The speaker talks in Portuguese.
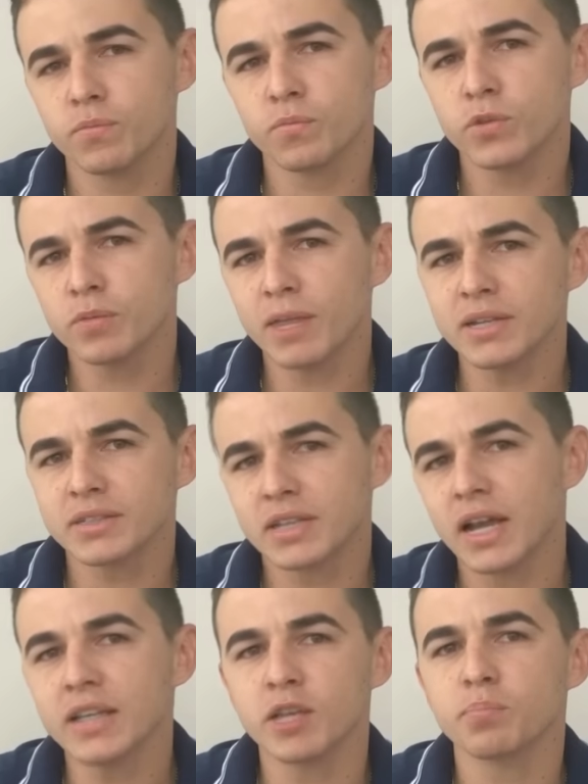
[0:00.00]
o que mais
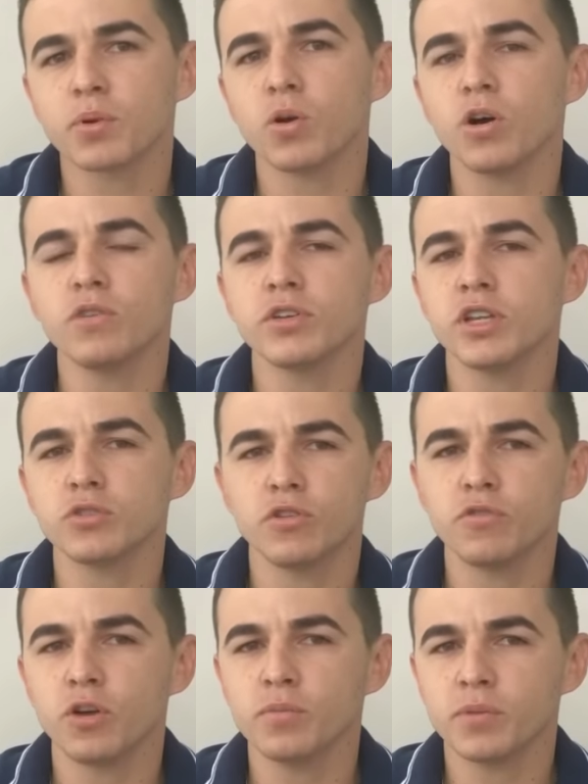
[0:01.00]
cai na prova, né, de
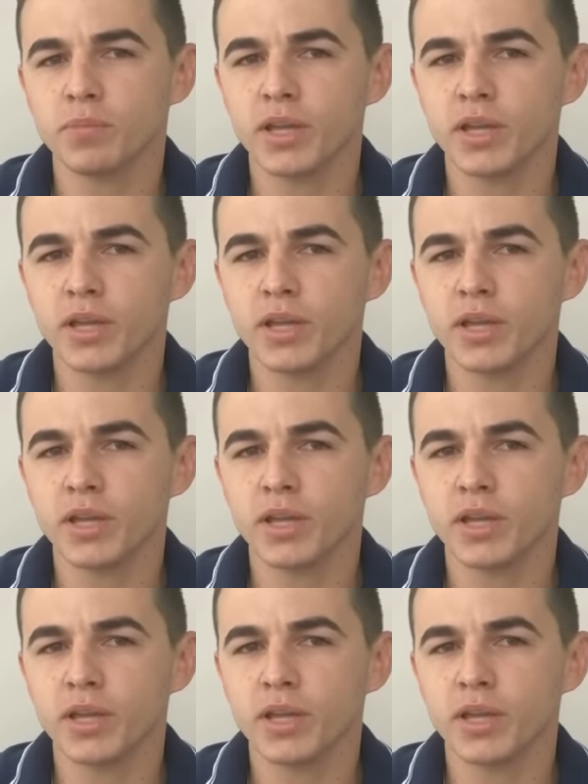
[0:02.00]
uma forma